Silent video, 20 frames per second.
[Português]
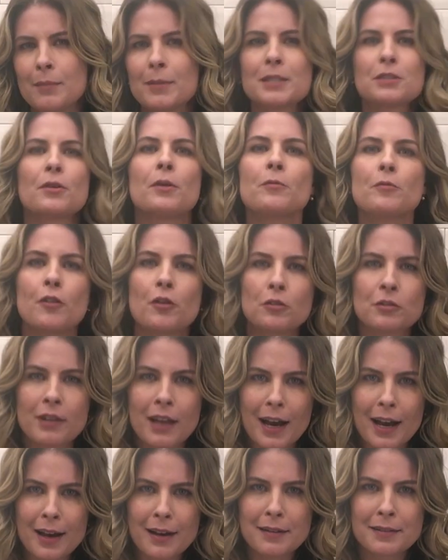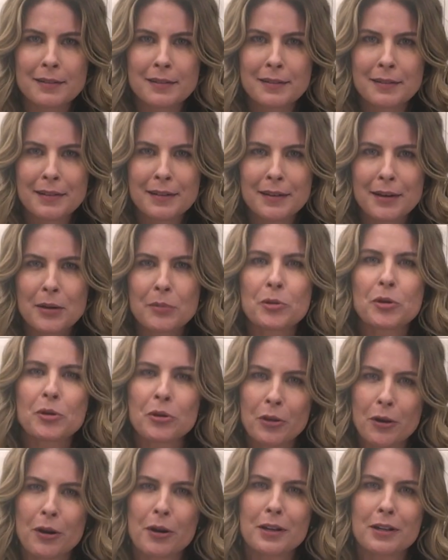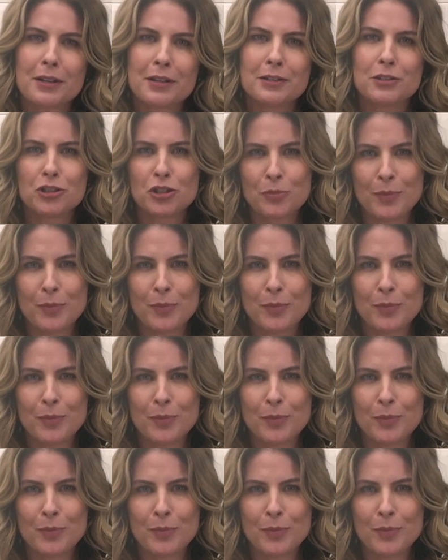Mas vamos voltar para o nhoque de